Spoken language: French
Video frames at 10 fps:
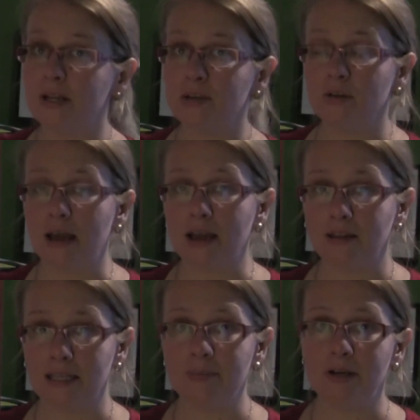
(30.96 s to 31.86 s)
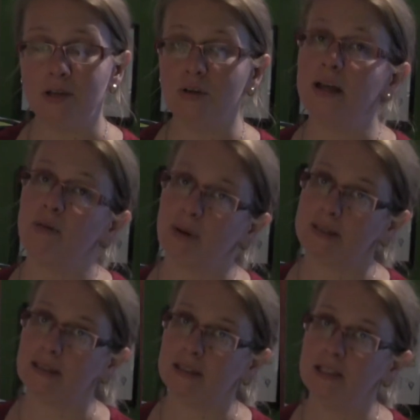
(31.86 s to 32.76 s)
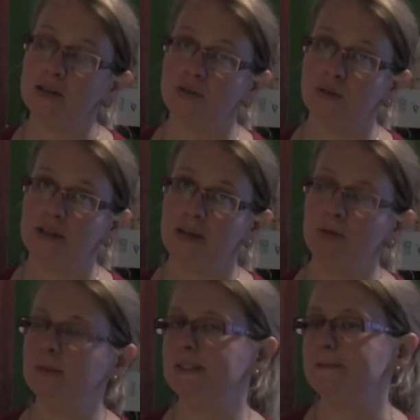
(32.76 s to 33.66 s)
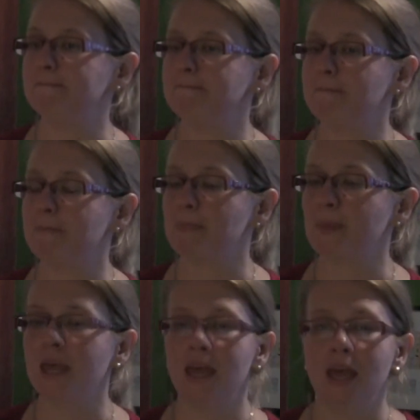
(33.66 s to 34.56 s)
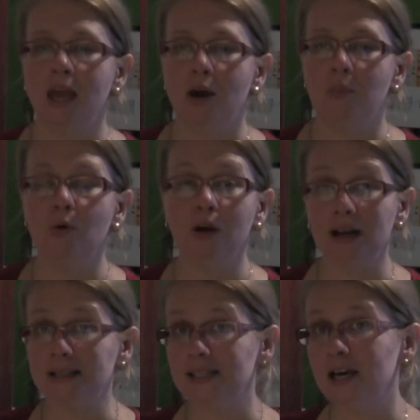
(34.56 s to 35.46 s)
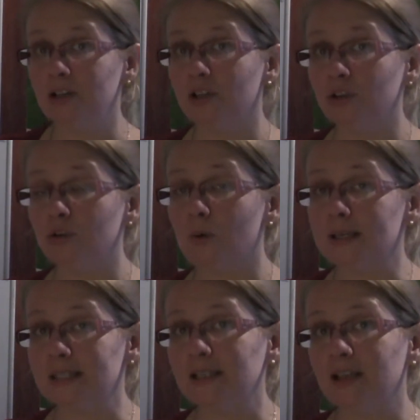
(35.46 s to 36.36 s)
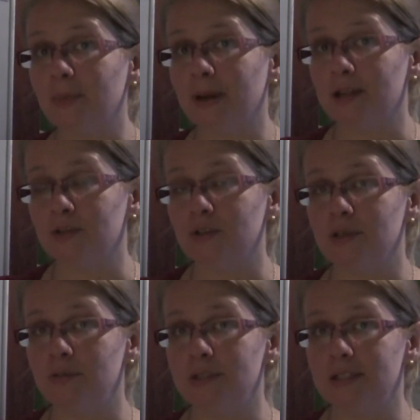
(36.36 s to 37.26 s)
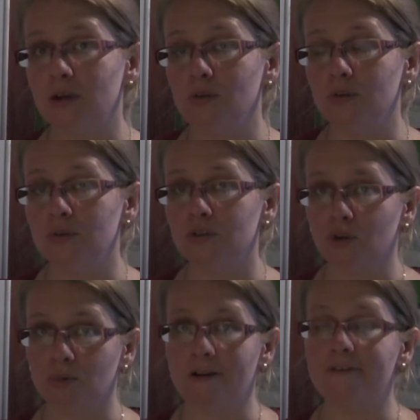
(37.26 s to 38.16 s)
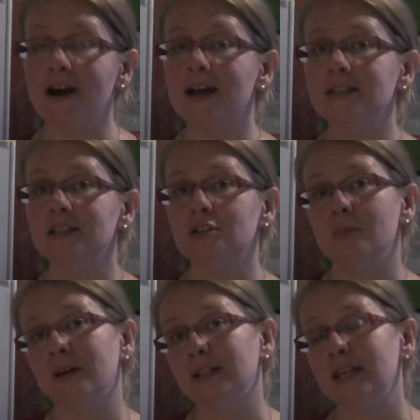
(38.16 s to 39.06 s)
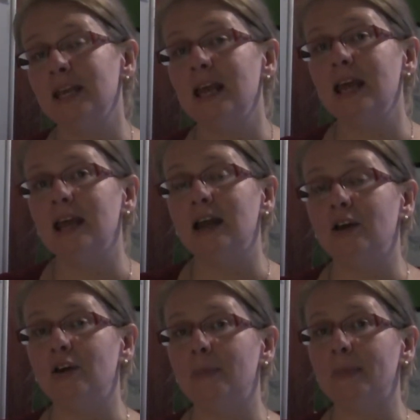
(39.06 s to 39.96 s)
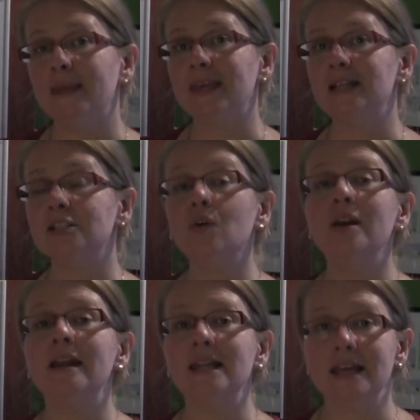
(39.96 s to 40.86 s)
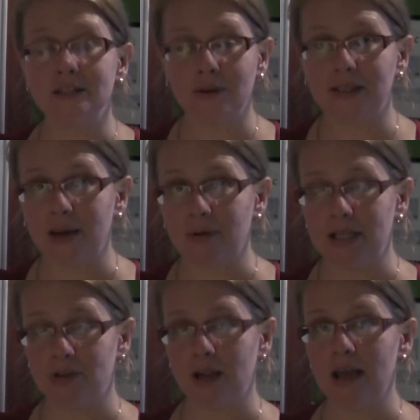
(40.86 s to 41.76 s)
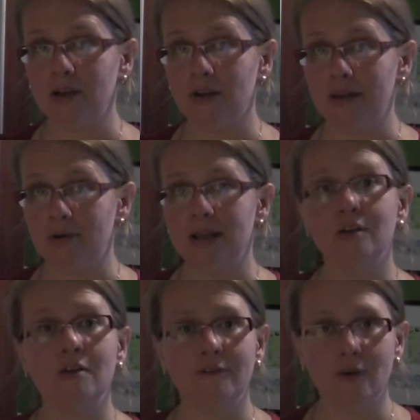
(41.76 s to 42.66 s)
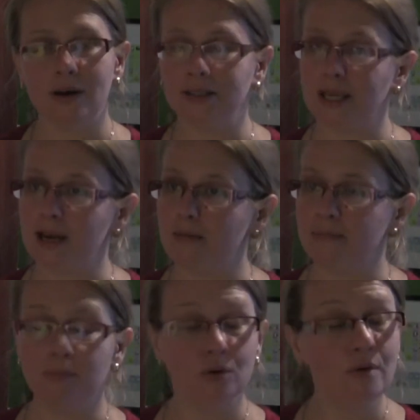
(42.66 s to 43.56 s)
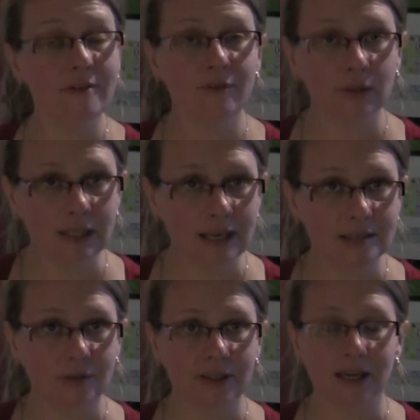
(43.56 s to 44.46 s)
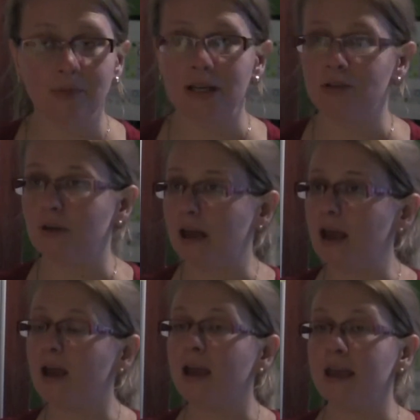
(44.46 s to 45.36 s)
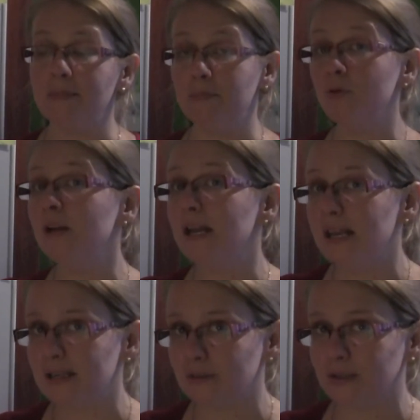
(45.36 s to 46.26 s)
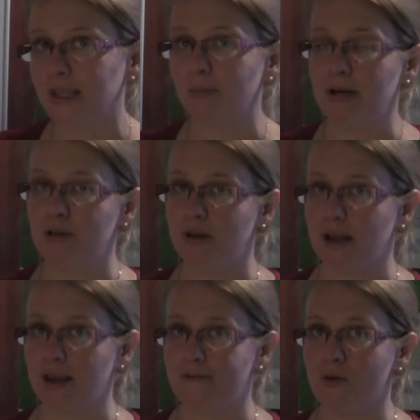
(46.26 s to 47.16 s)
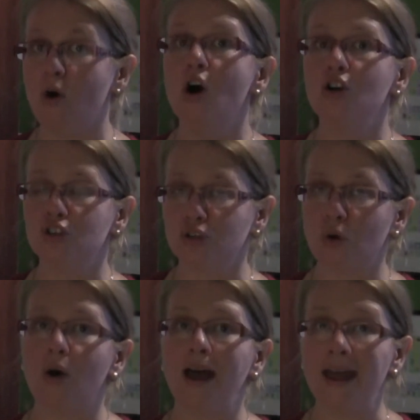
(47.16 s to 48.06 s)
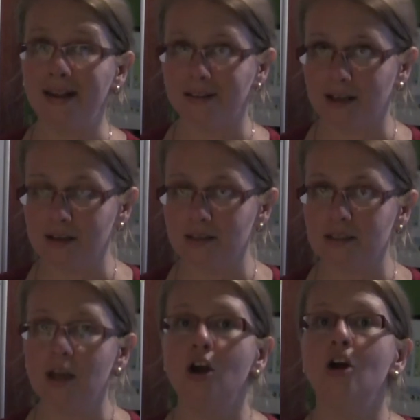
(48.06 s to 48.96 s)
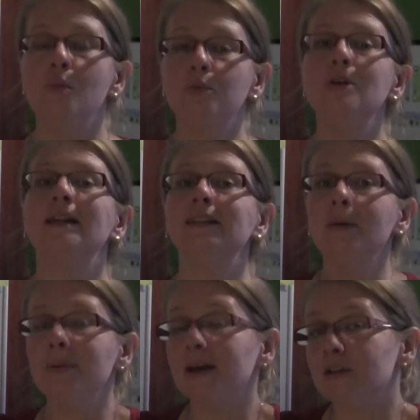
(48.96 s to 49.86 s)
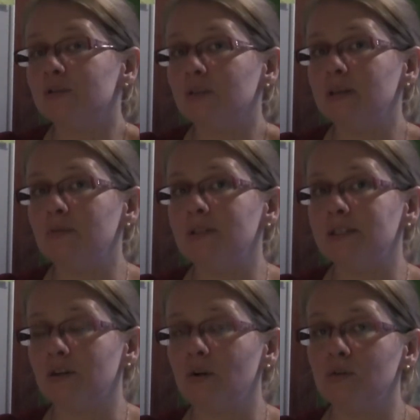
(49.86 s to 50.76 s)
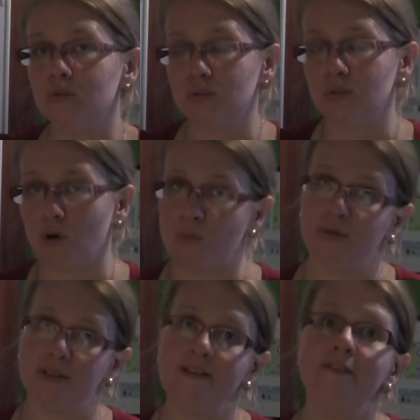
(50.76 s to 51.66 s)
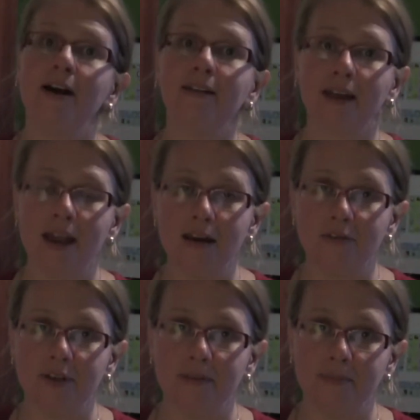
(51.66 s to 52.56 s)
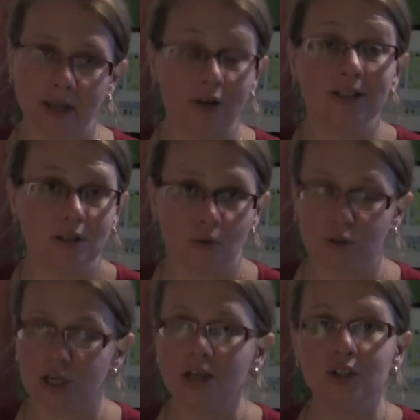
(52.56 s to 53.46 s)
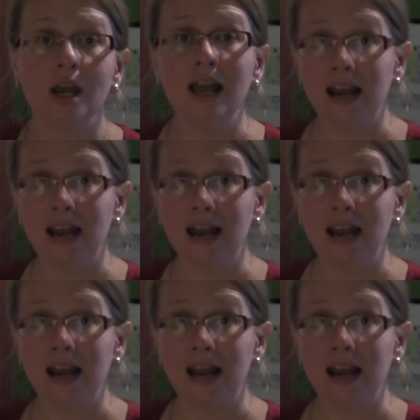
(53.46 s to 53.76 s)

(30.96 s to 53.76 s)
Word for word: moléculaire des molécules est représentée sur le tableau ici. Pour classer en ordre croissant de température d'ébullition, ce qu'on doit faire, c'est se demander euh, quelles sont les liaisons intermoléculaires que les molécules font entre elles. Plus elles font de liaisons intermoléculaires et plus les liaisons intermoléculaires qu'elles font sont intenses, plus la température d'ébullition du composé va être élevée. Alors c'est ce qu'on cherche,